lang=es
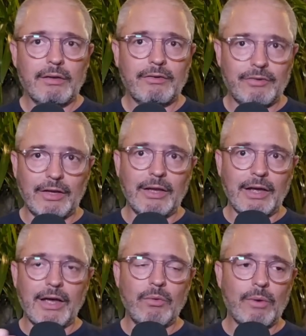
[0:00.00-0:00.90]

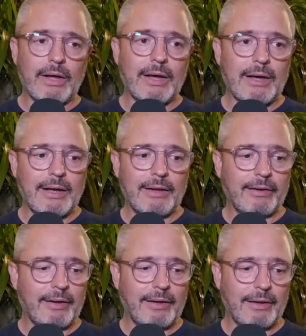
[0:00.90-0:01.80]
Sí hay una,
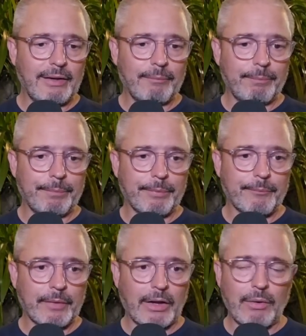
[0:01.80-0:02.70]
eh,
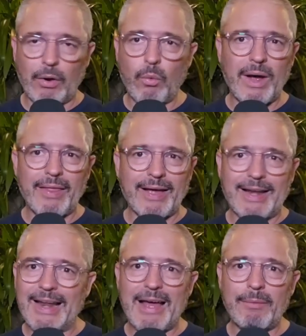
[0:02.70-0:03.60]
hay una jugada
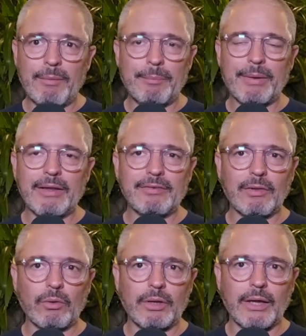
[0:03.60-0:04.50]
clave, me
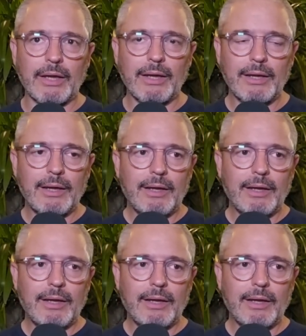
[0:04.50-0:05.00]
parece, donde